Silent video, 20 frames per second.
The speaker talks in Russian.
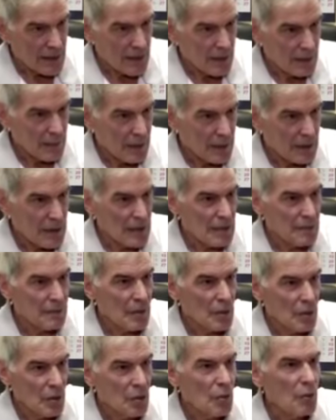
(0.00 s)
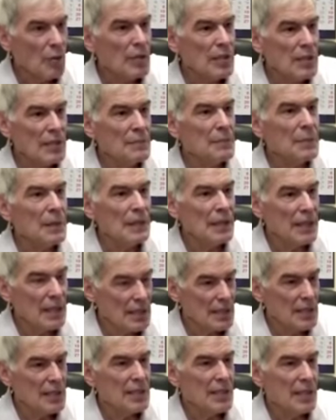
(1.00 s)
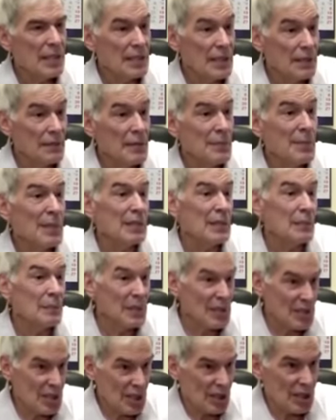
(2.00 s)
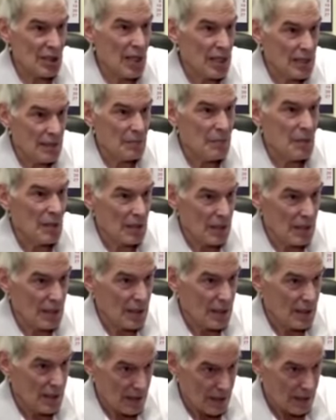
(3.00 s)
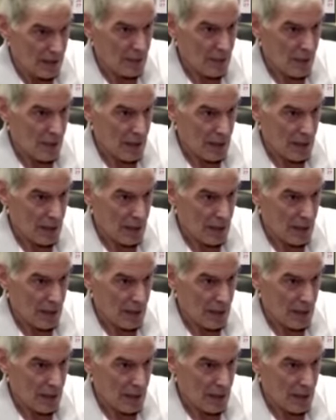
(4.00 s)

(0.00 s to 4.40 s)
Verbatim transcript: астигматизм, но и предложить и одновременно просчитать методы его